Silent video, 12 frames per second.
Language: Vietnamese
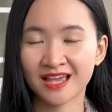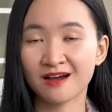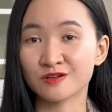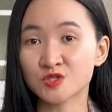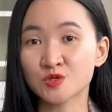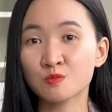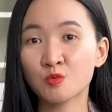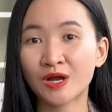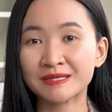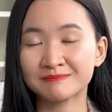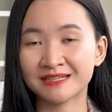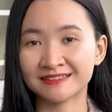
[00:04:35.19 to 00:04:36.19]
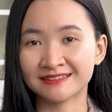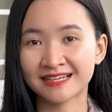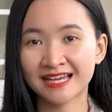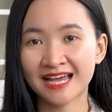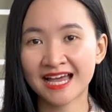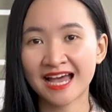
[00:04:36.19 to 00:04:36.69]
ở xung quanh mình
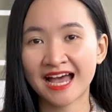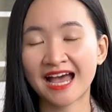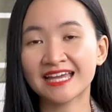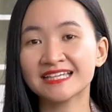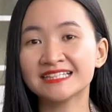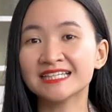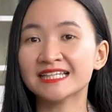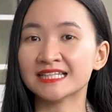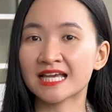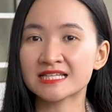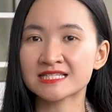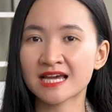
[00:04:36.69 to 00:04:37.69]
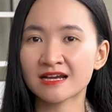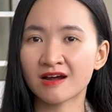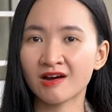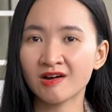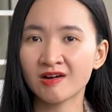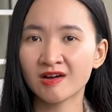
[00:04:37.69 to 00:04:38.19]
hãy nhìn nhận ra
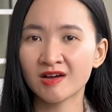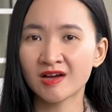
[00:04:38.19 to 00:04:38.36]
nó